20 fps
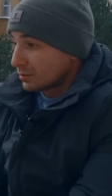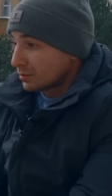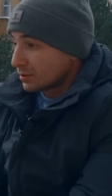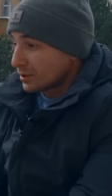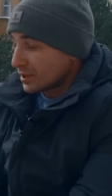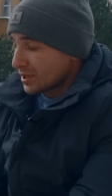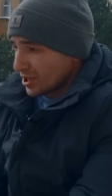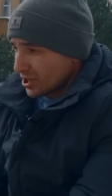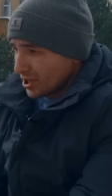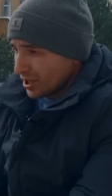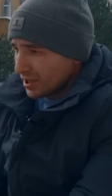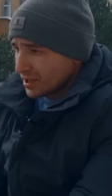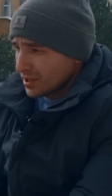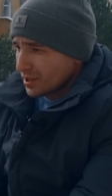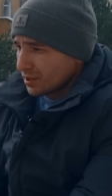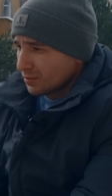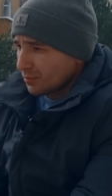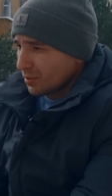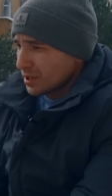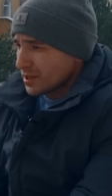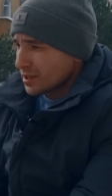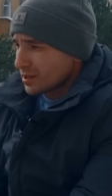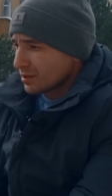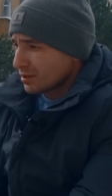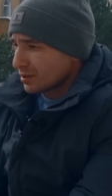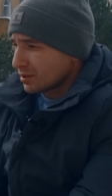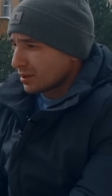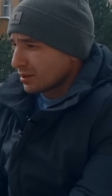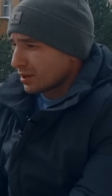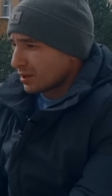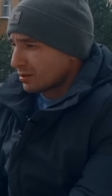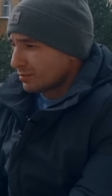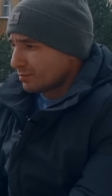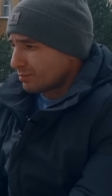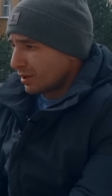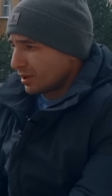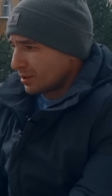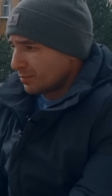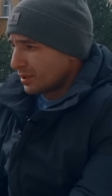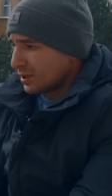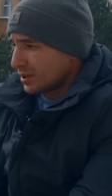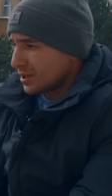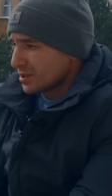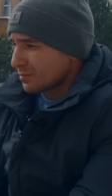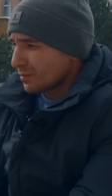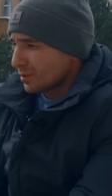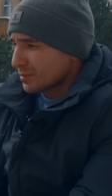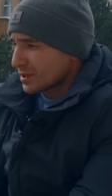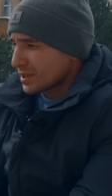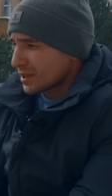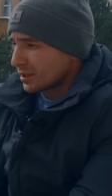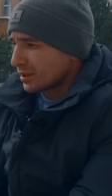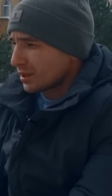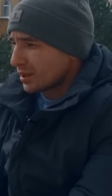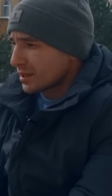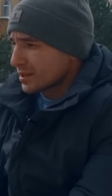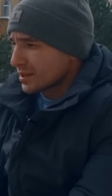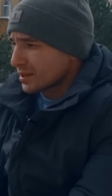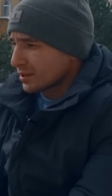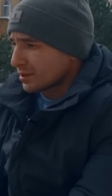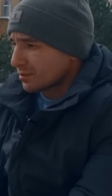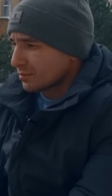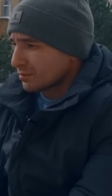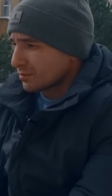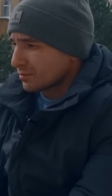Изначально занимался альпинизмом и скалолазанием,